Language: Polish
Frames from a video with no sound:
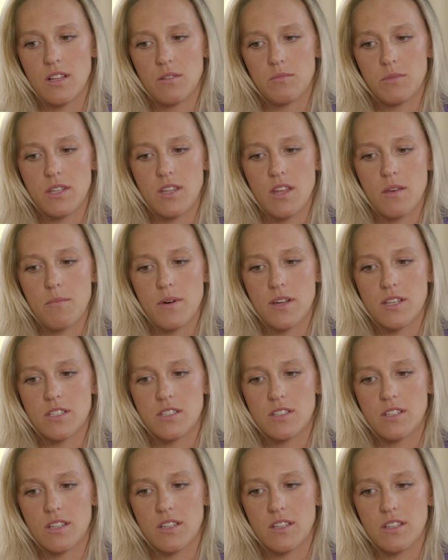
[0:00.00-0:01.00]
Dla mnie
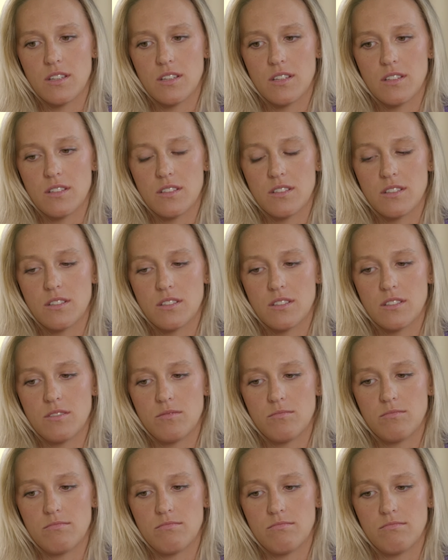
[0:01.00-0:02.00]
najbardziej takie,
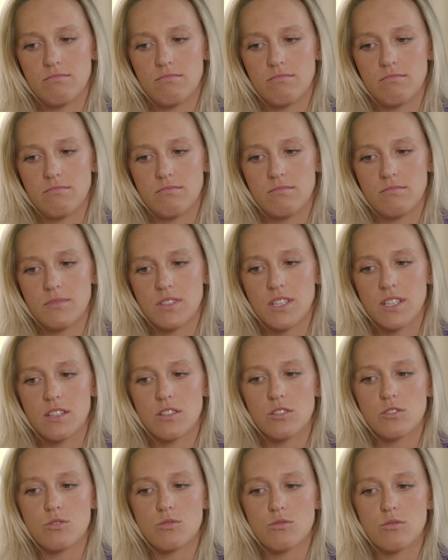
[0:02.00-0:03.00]
no,
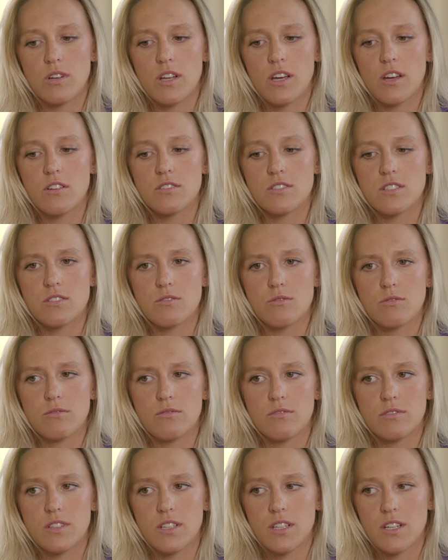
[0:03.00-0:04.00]
takie rozczulające
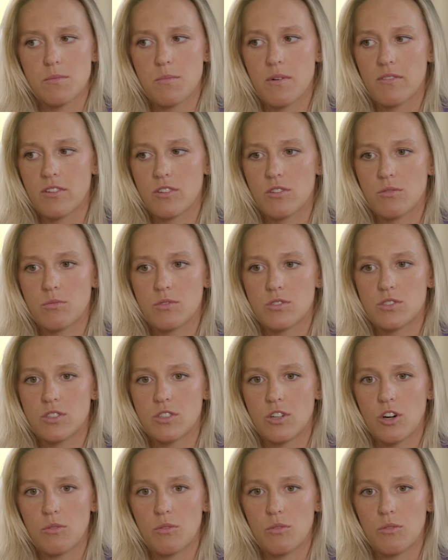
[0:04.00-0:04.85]
są te chyba wiadomości